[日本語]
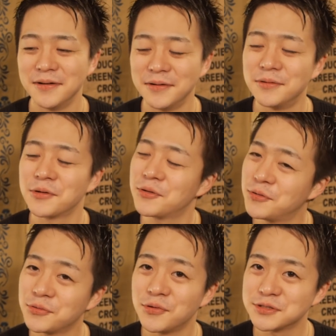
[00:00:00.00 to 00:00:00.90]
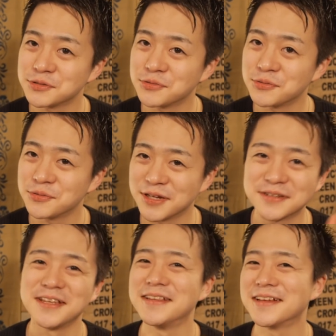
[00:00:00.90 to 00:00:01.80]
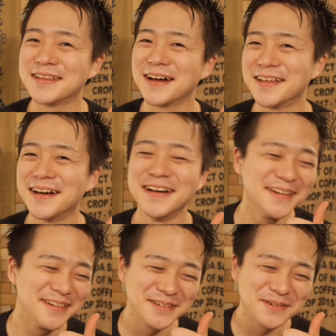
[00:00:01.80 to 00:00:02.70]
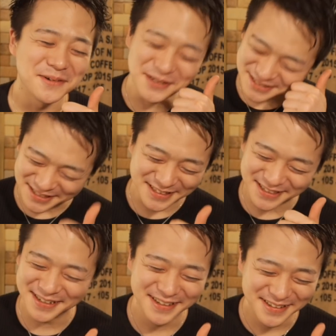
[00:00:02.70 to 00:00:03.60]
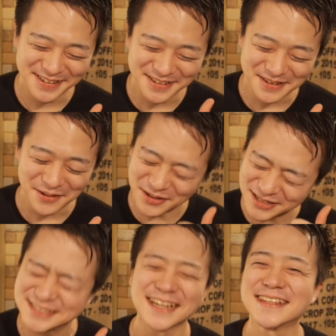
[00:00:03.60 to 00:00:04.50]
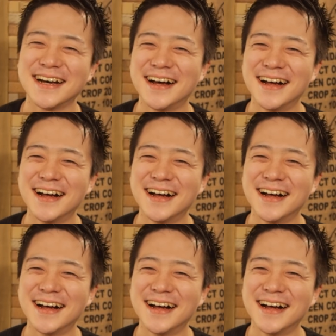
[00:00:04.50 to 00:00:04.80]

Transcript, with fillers: うん、今日のはちょっと100点だったかな美味しかった美味しかった